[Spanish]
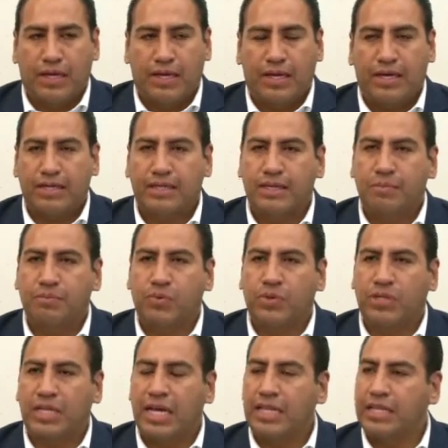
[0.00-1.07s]
Es
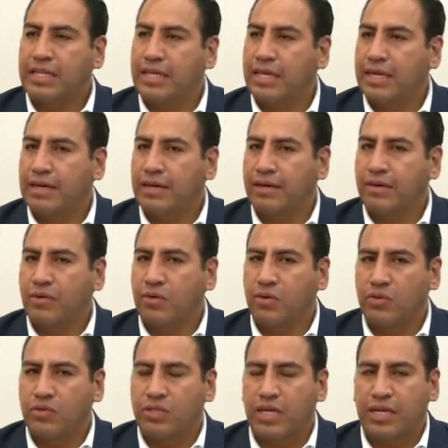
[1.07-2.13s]
importante
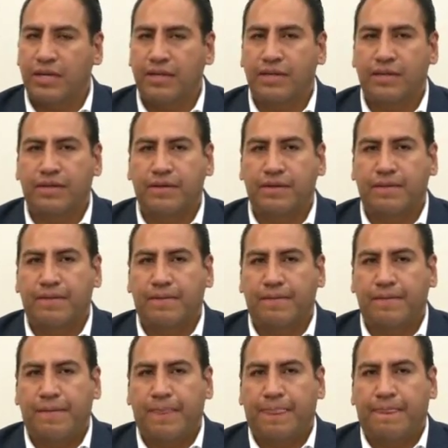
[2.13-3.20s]
conocer,
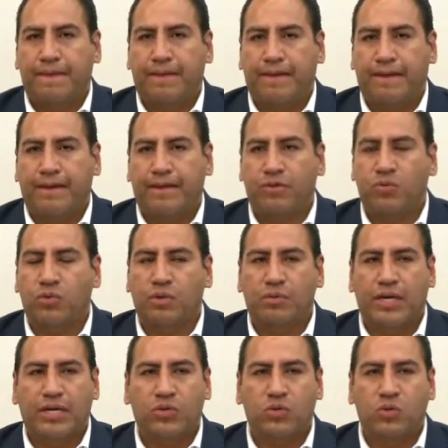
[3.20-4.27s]
eh, en su,
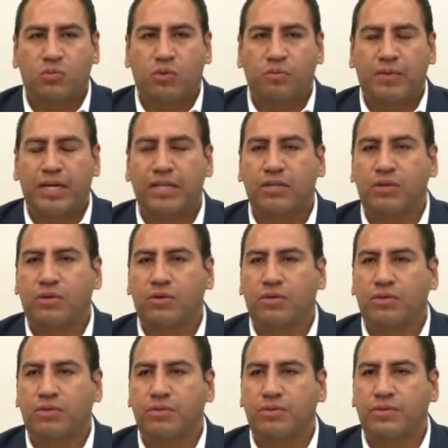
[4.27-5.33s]
en su
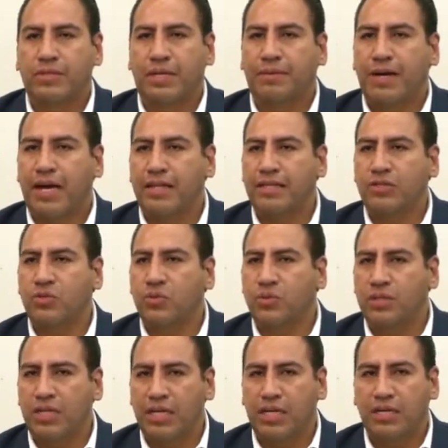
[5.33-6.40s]
momento se va a
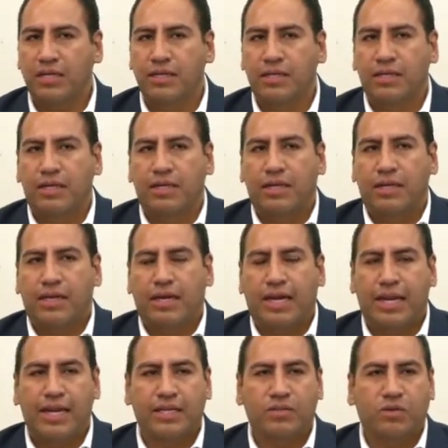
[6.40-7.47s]
discutir
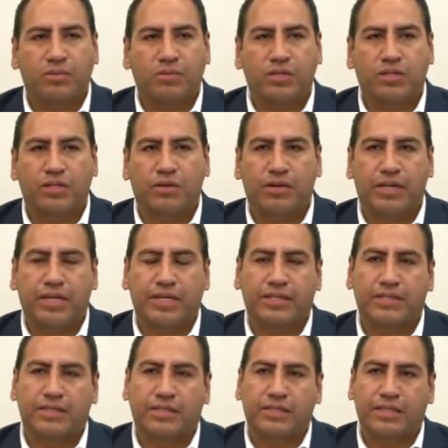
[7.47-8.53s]
en las
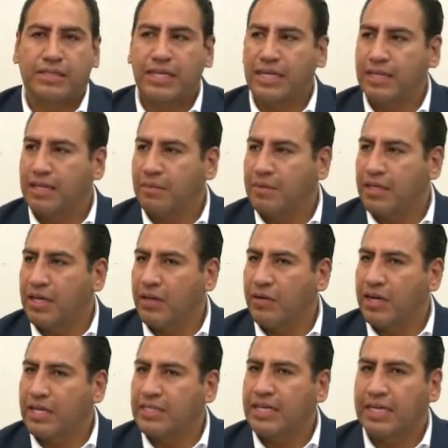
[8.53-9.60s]
comisiones
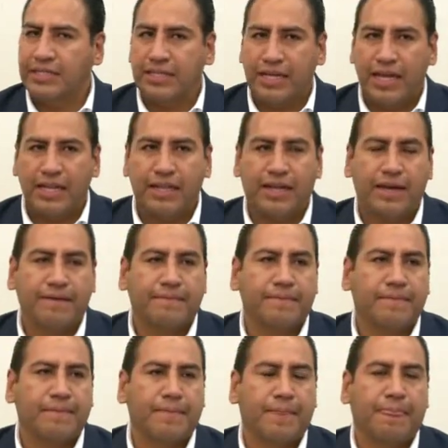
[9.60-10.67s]
dictaminadoras de Hacienda,
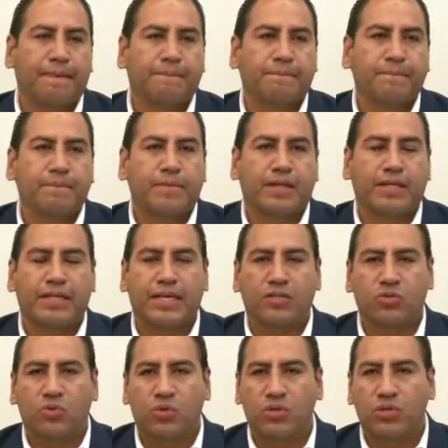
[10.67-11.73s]
de
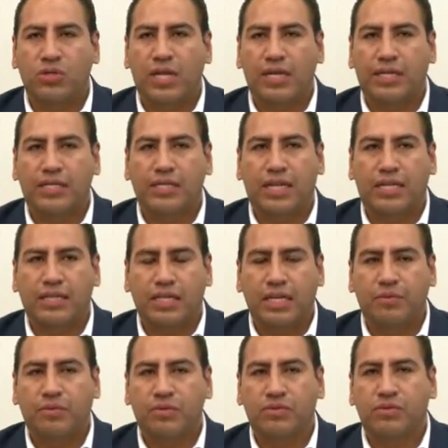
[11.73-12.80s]
estudios
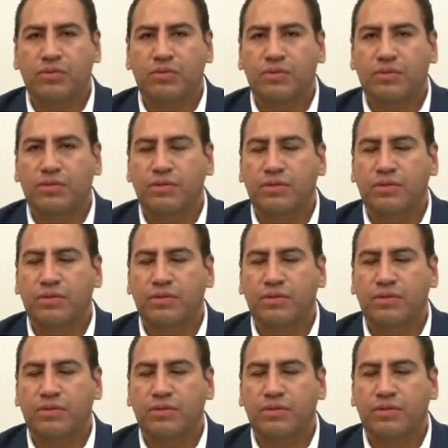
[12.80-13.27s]
legislativos.